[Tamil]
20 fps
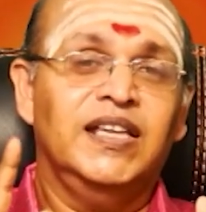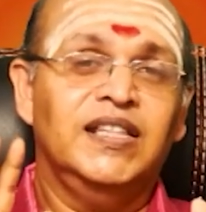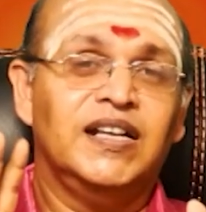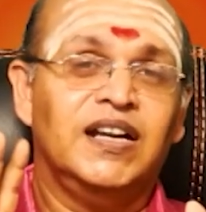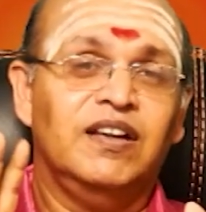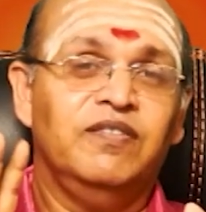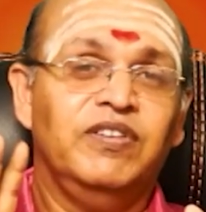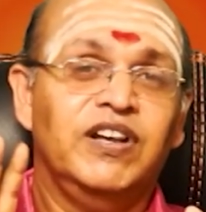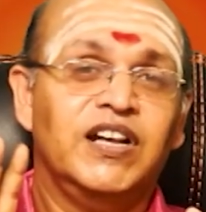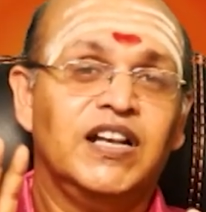
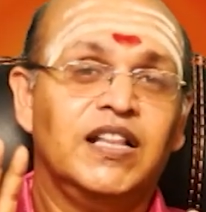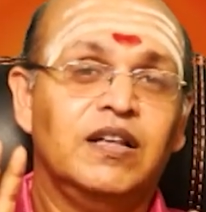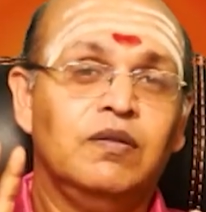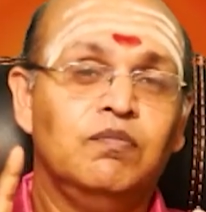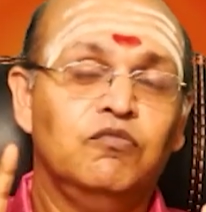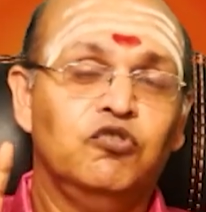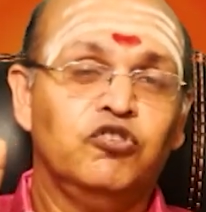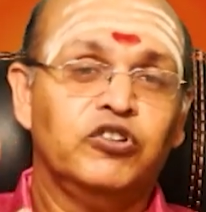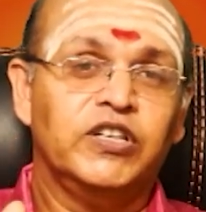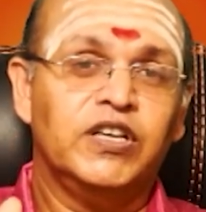இதில்
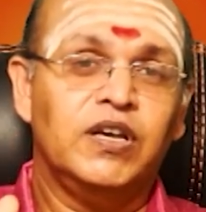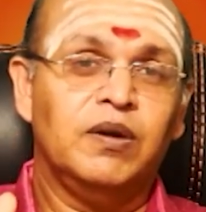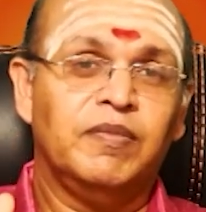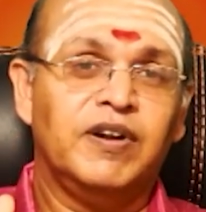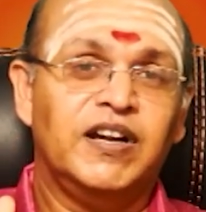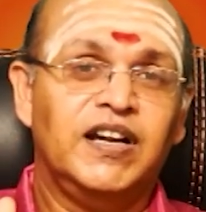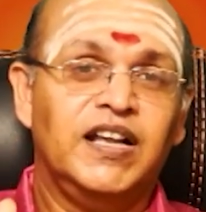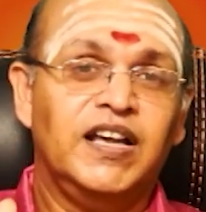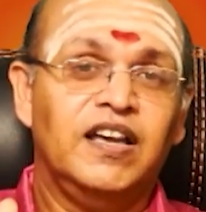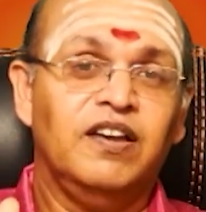விரதம்
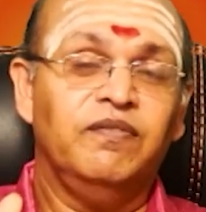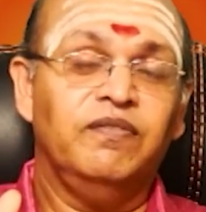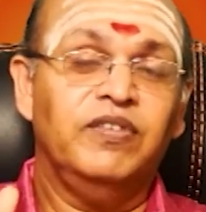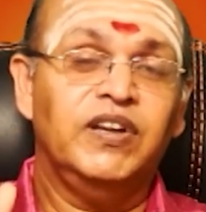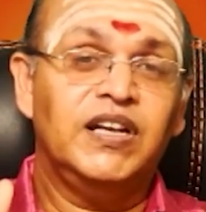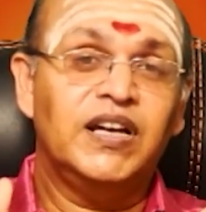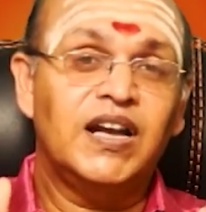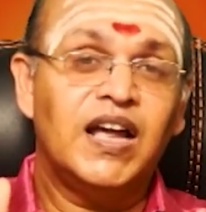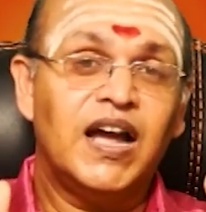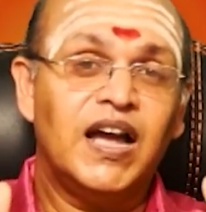முக்கியமல்ல
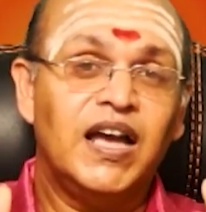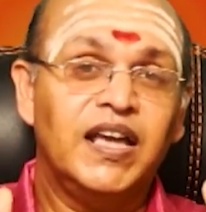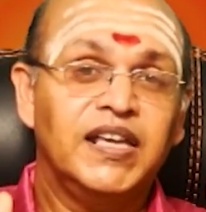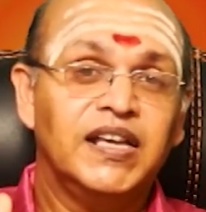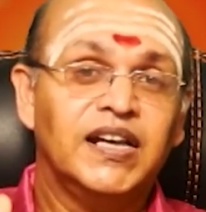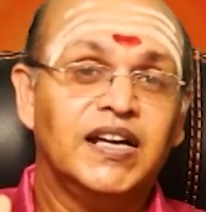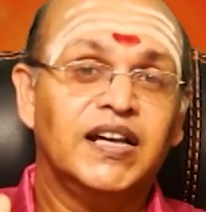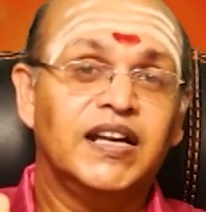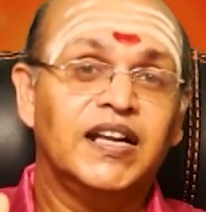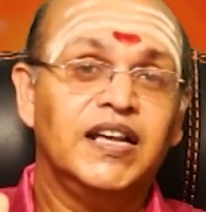
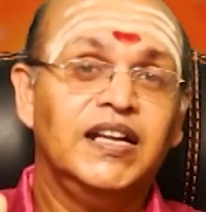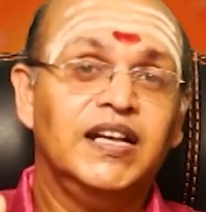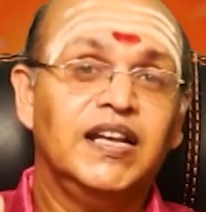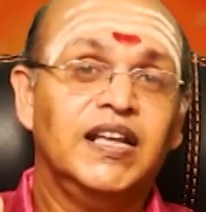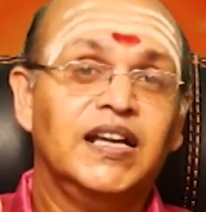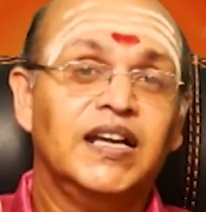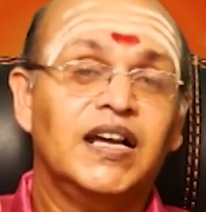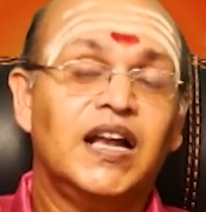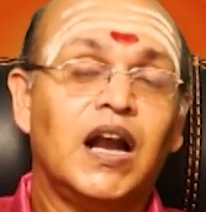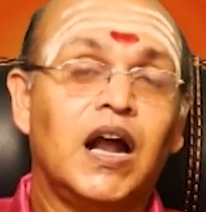விநாயகரை
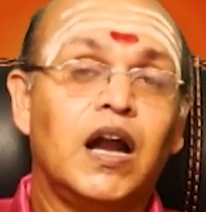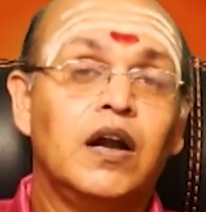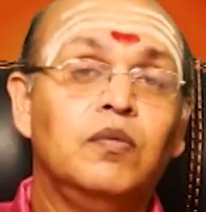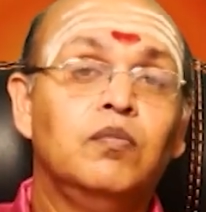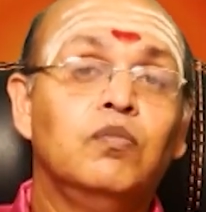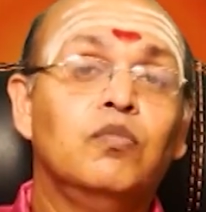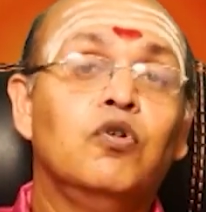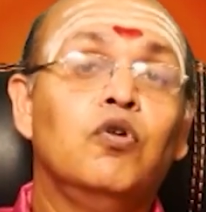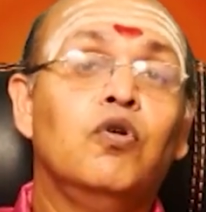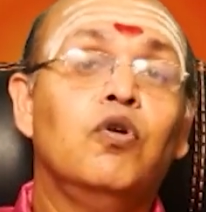நீங்கள்
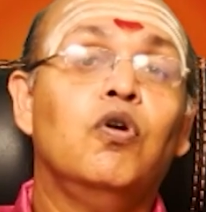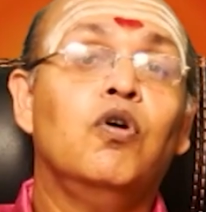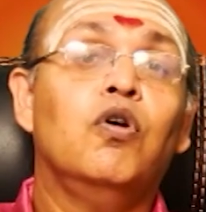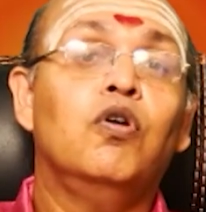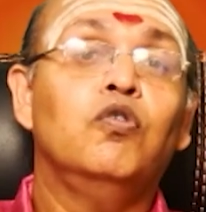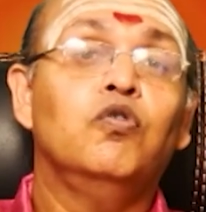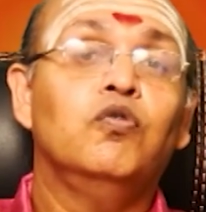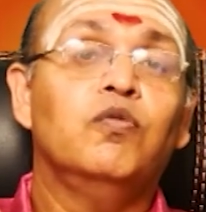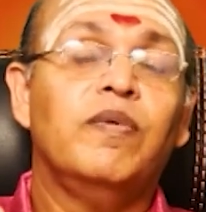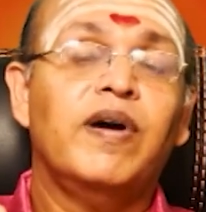
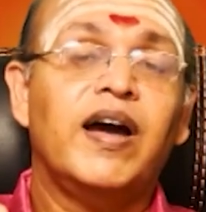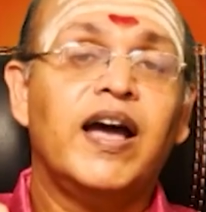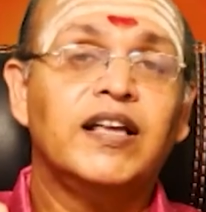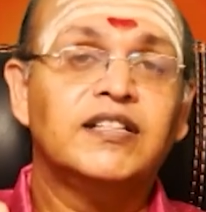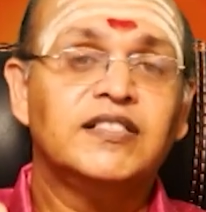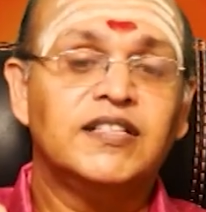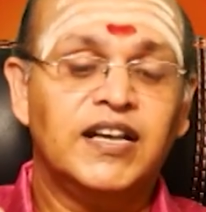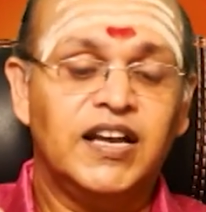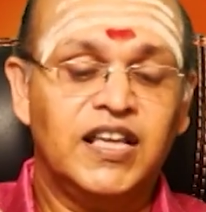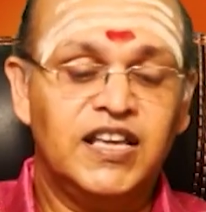அன்போடு
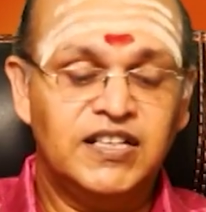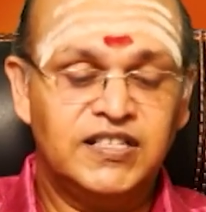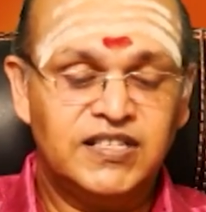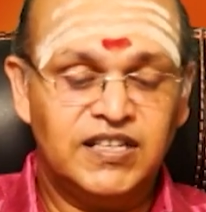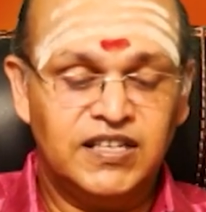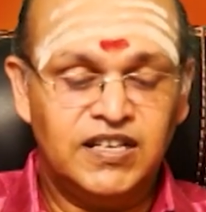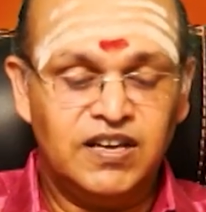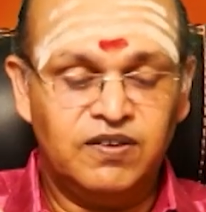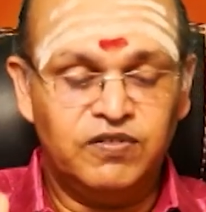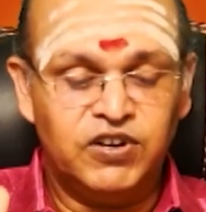உபாசனை
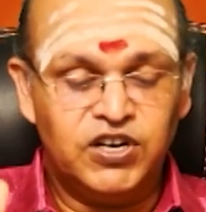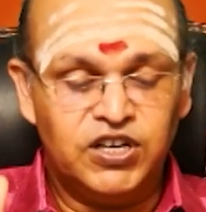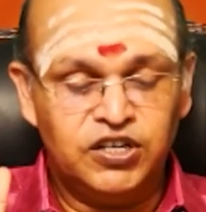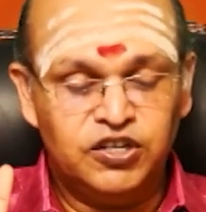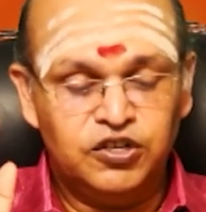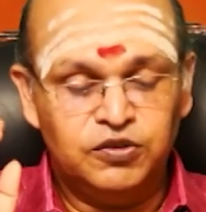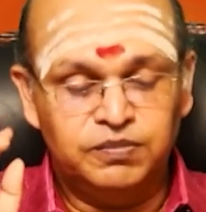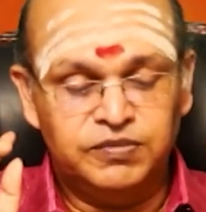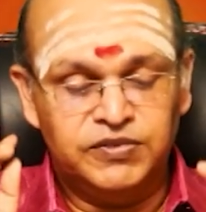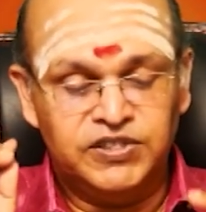செய்ய
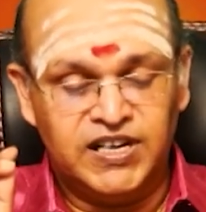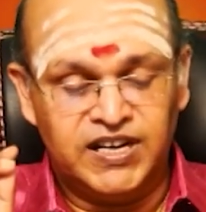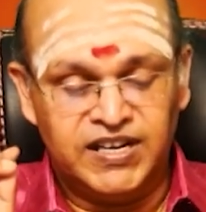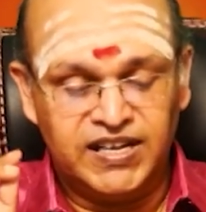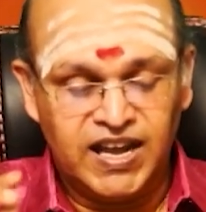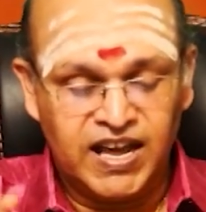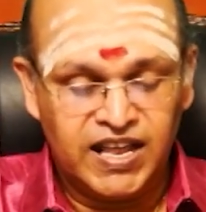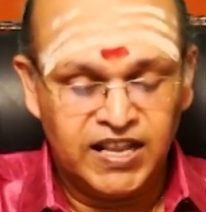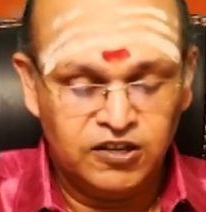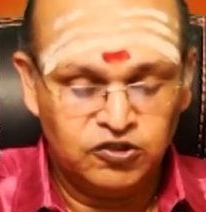வேண்டும்
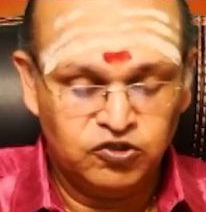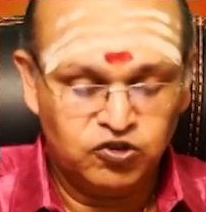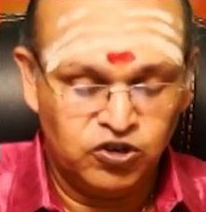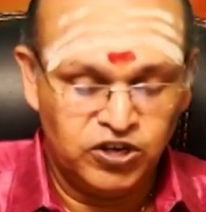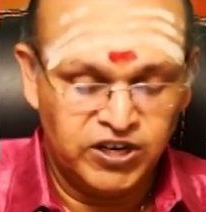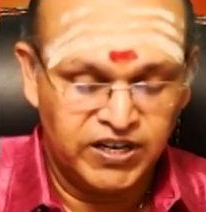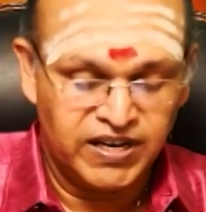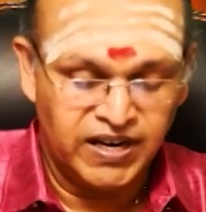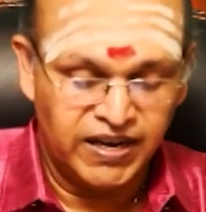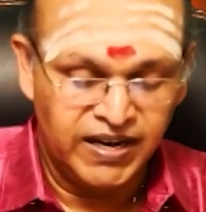சரி அதை
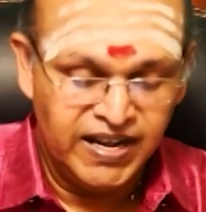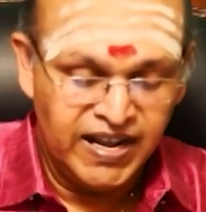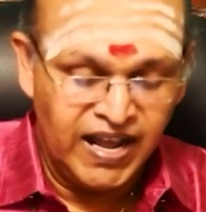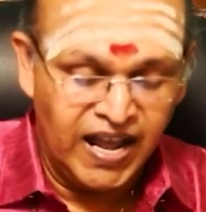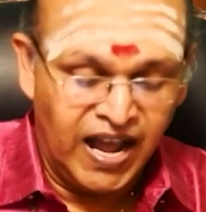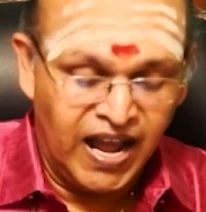சொல்லிட்டேன்